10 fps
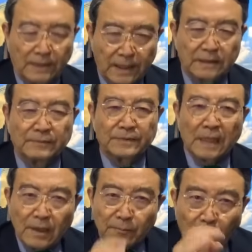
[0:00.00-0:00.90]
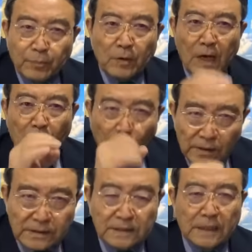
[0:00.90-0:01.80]
해야 됩니다. 법과
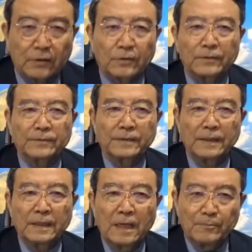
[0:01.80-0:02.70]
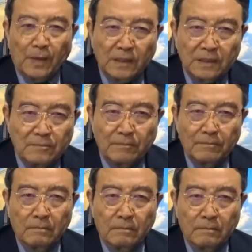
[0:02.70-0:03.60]
원칙대로.
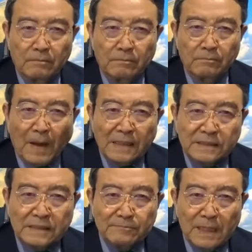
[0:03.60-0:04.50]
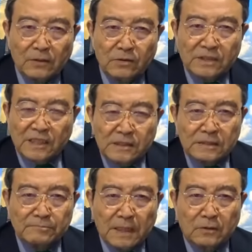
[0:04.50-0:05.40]
벌금 80만원,
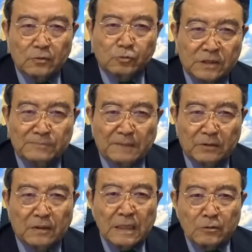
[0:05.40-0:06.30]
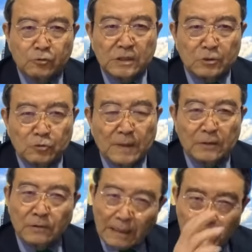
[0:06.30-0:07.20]
70만원, 90만원,
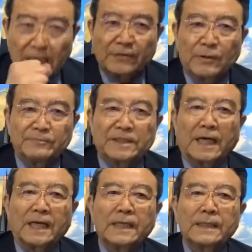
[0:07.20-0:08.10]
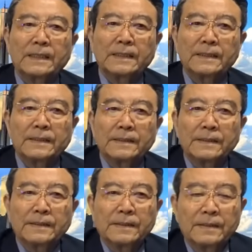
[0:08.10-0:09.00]
99만원 하면 안 됩니다.
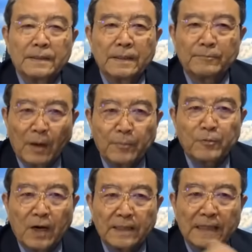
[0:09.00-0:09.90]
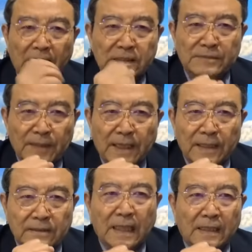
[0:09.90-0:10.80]
법과
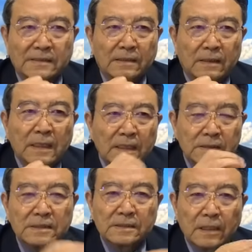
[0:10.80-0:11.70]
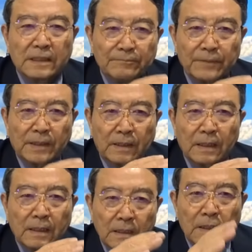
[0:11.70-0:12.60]
양심에 따라서 증거인멸,
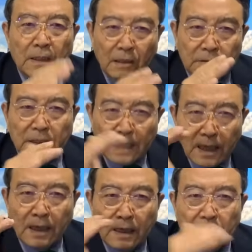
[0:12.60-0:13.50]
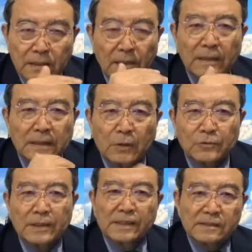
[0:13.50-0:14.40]
어떻게 형이
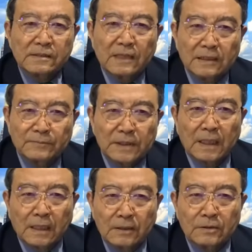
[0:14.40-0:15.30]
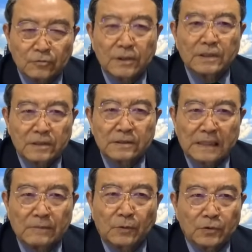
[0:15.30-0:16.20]
나오는 게 있을 거 아닙니까? 우리는 그거
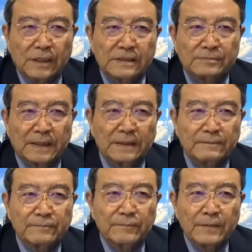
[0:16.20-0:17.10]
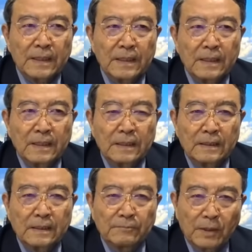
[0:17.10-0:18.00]
잘 모르겠지만.
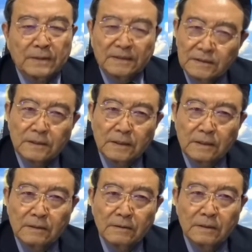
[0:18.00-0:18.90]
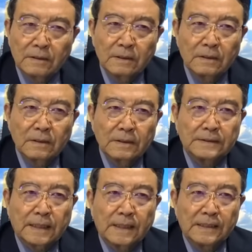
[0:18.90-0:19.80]
뭐 등등.
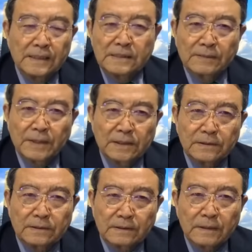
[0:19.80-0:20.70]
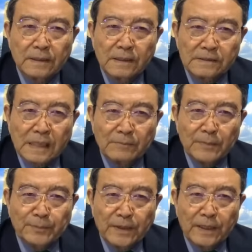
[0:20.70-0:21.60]
이제 이재명은
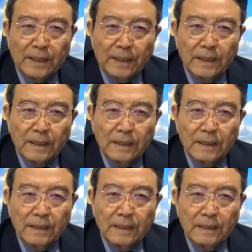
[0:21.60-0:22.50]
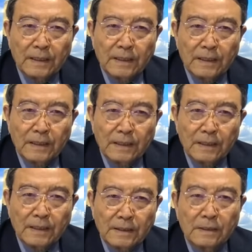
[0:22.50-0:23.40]
사법부에
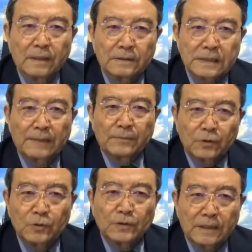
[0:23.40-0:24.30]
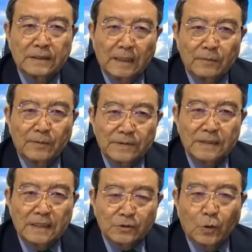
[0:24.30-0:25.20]
그 참 훌륭한
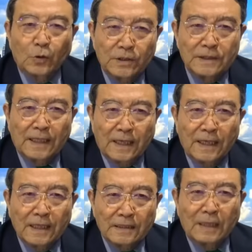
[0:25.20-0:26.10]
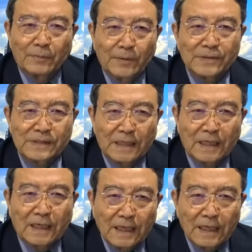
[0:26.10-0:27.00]
대법원장 조희대
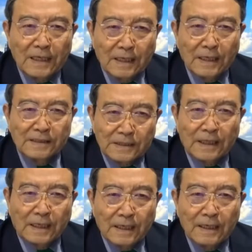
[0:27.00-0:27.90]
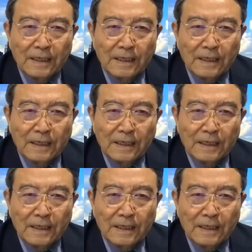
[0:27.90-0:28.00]
대법원장의 이제